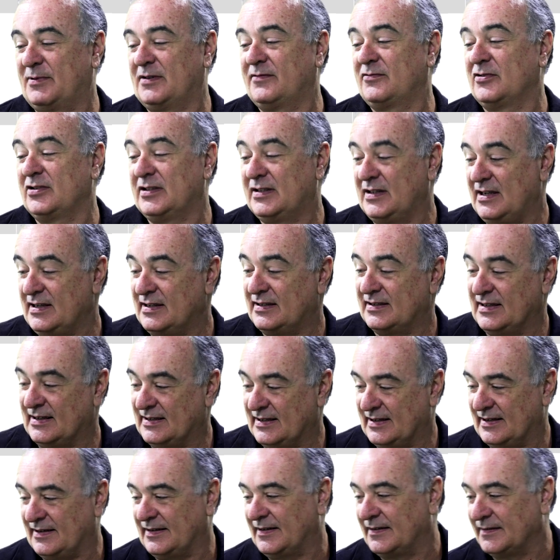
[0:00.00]
para vocês
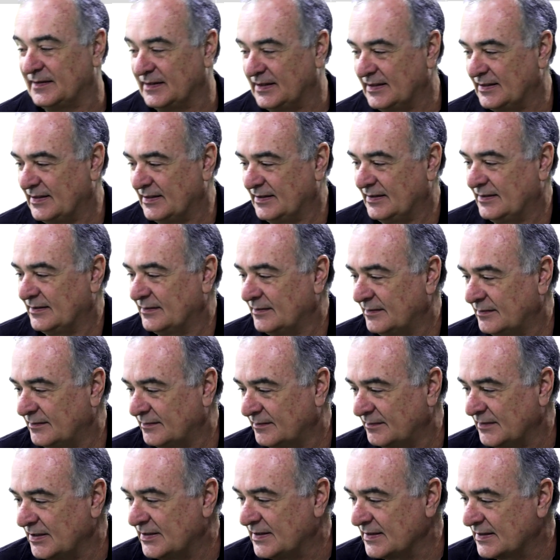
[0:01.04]
nessa, nessa,
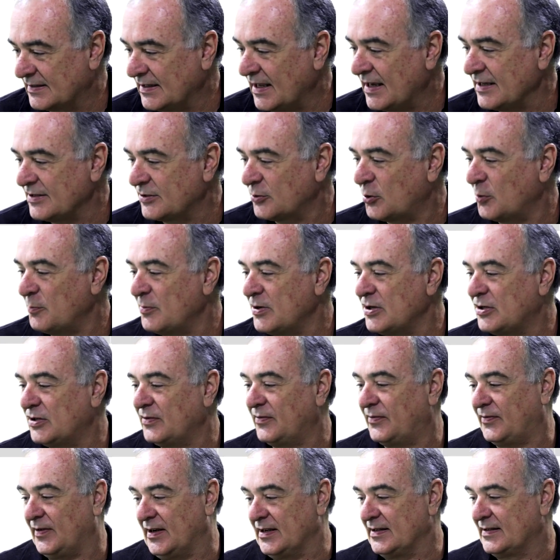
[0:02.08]
nesse slide como a gente
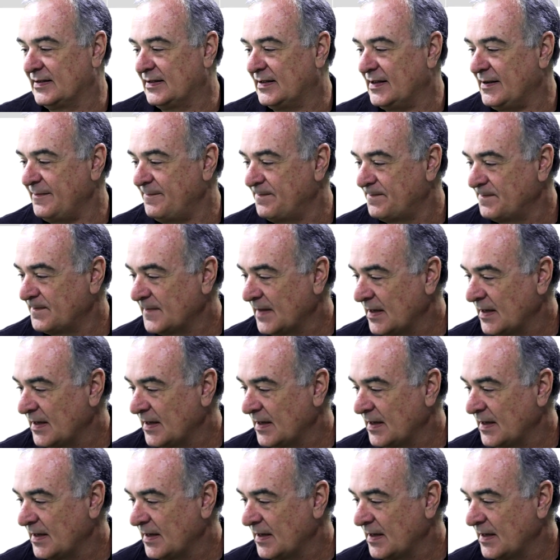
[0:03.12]
faz, tá?